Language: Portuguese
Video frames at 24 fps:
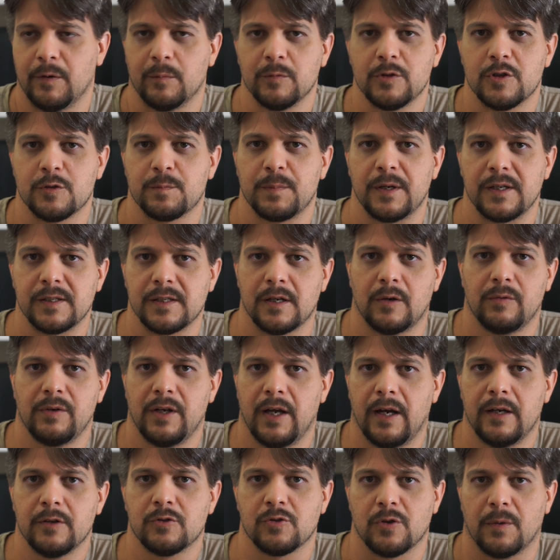Vamos desprezar o
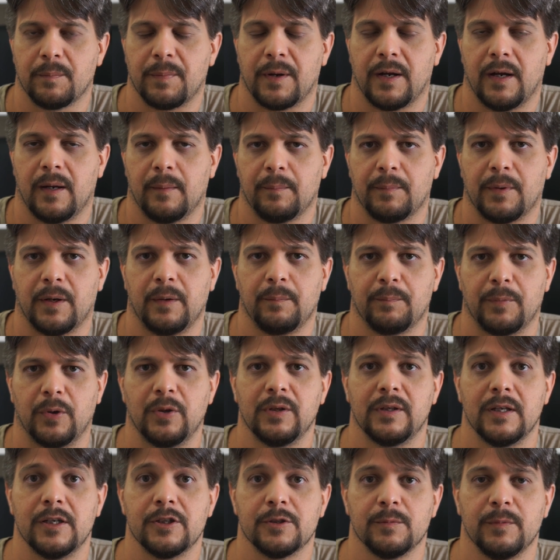IR só para
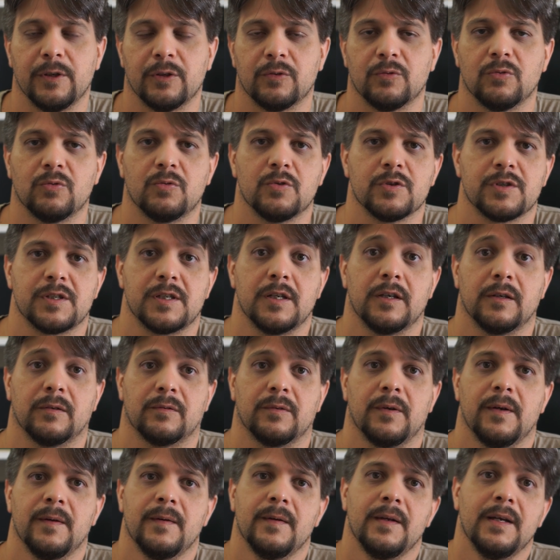o entendimento do
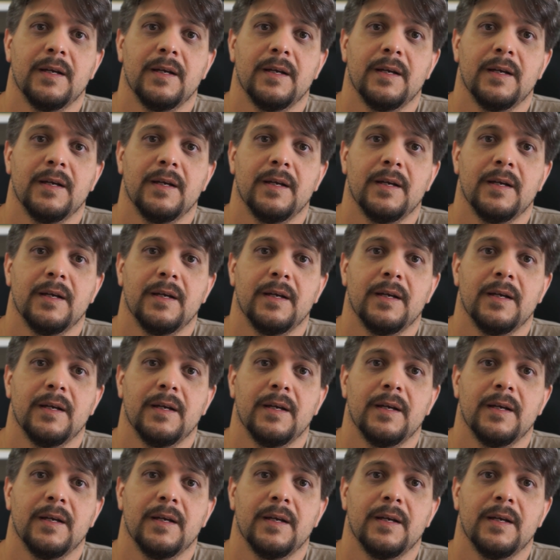conceito.